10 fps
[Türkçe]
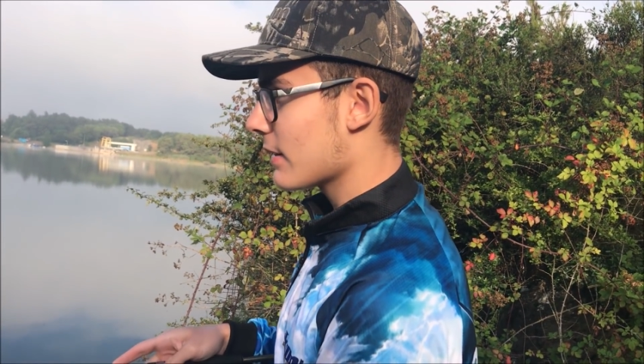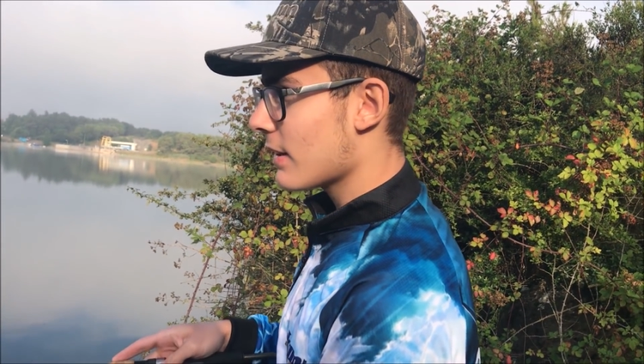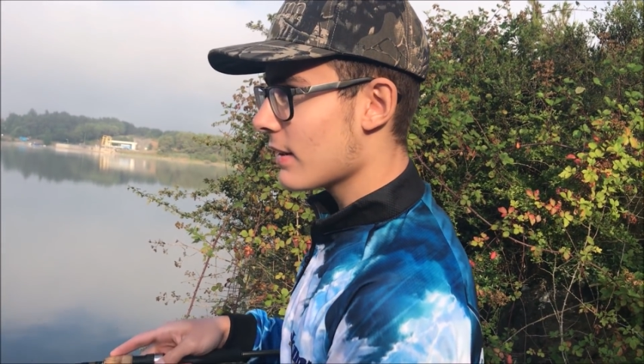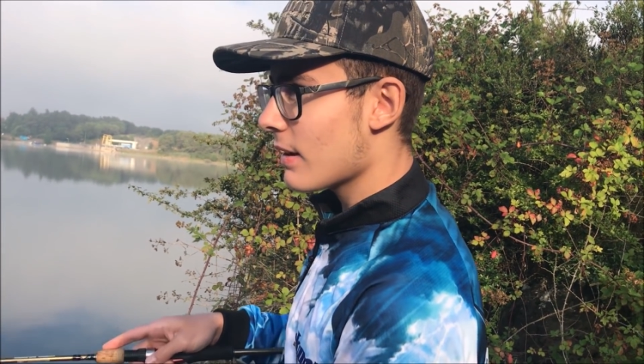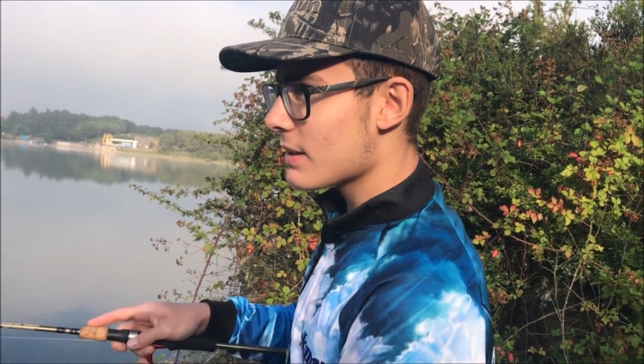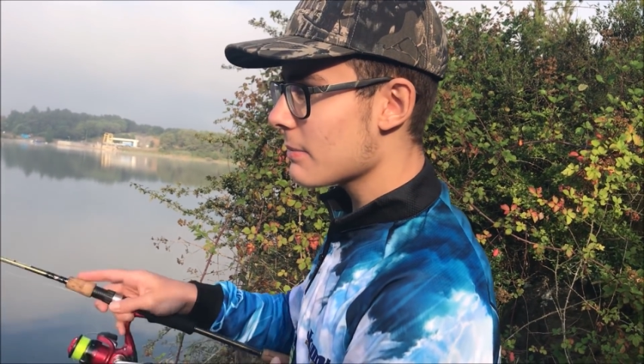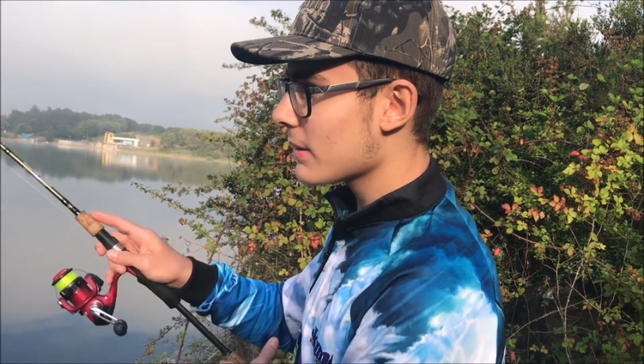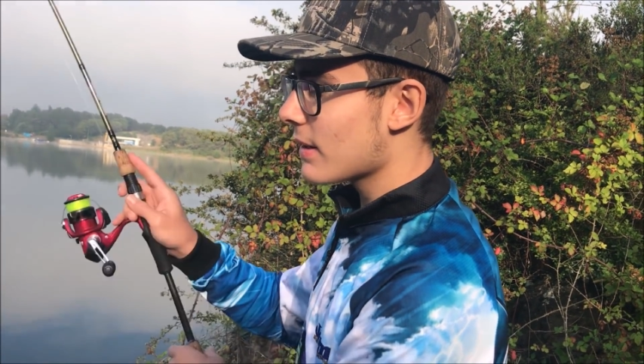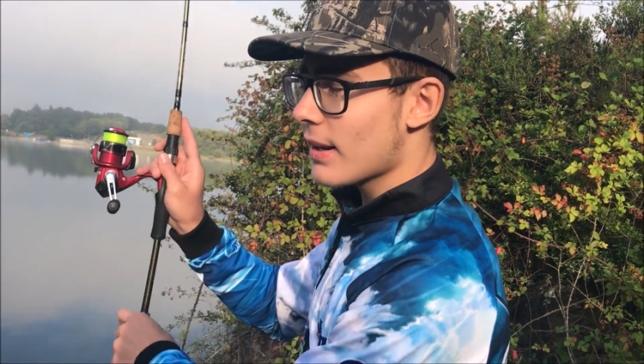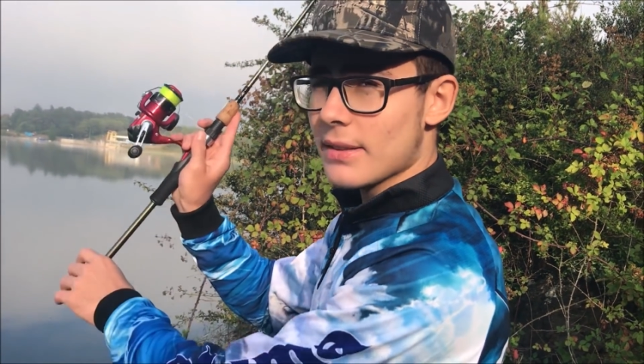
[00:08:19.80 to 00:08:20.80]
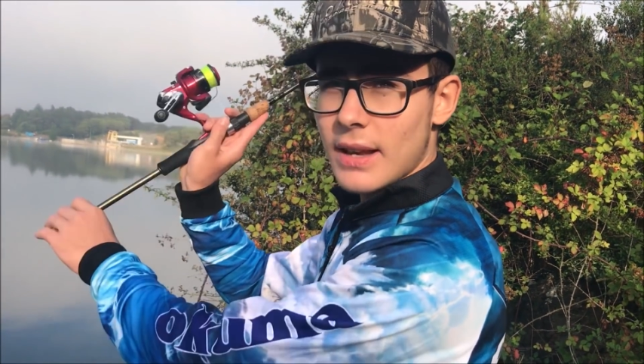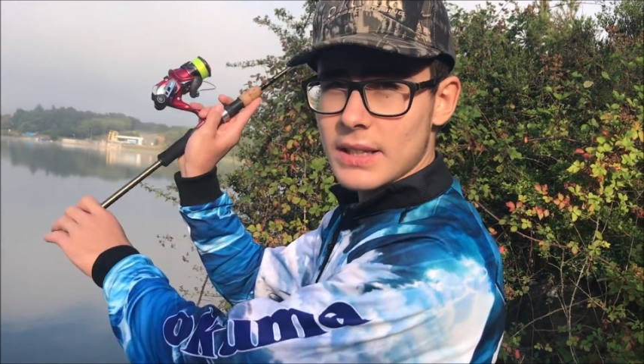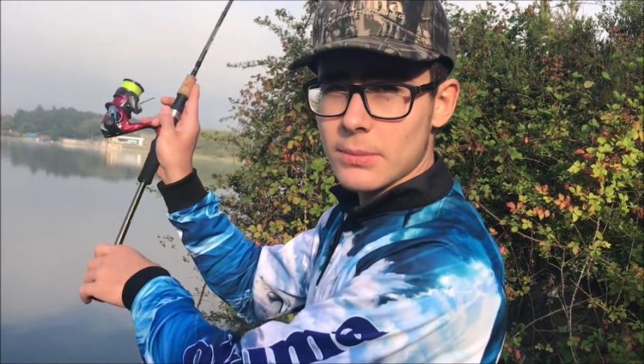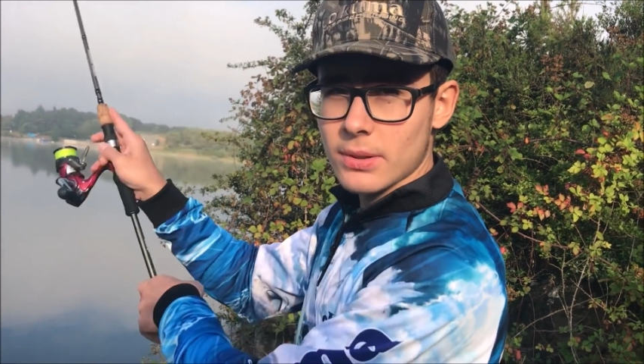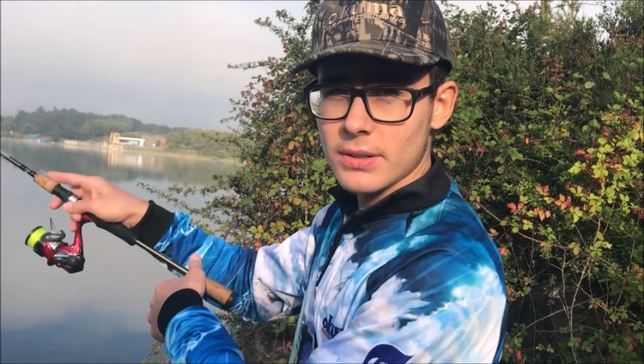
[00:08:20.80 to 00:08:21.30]
Aralıktan kastım atarken
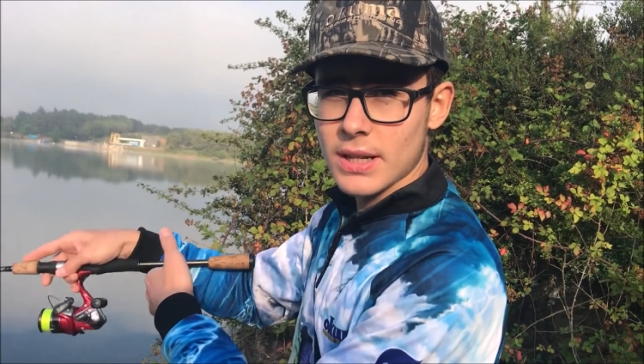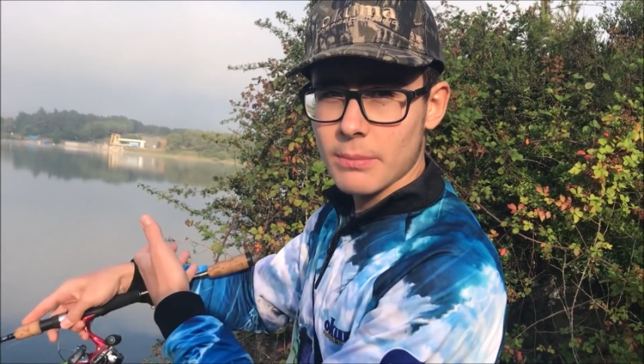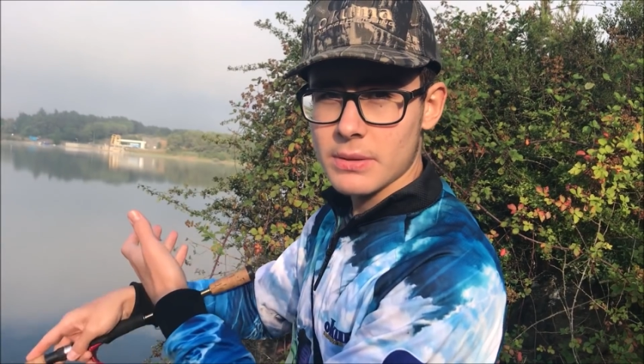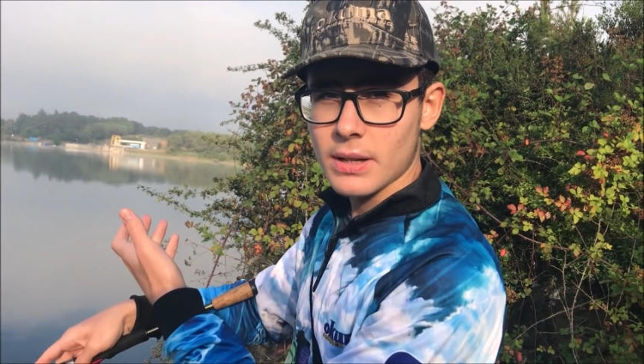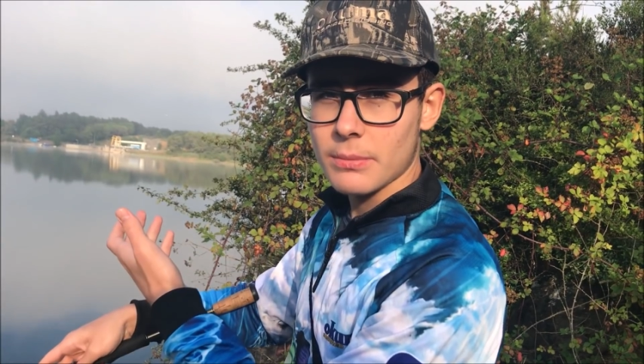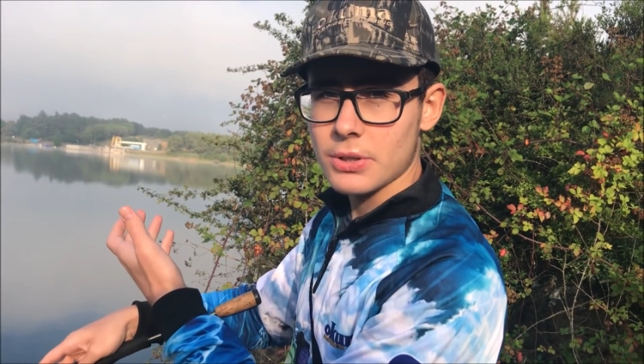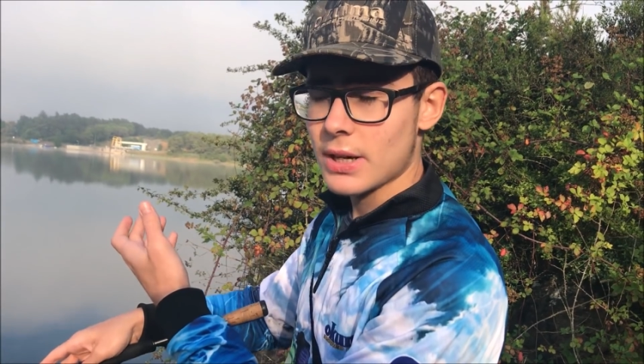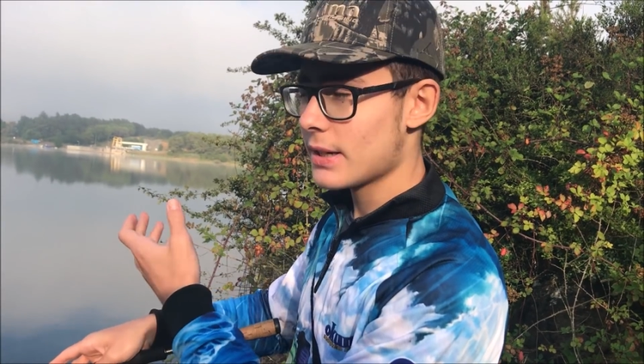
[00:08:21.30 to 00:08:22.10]
nerede bırakacağımız kamışı.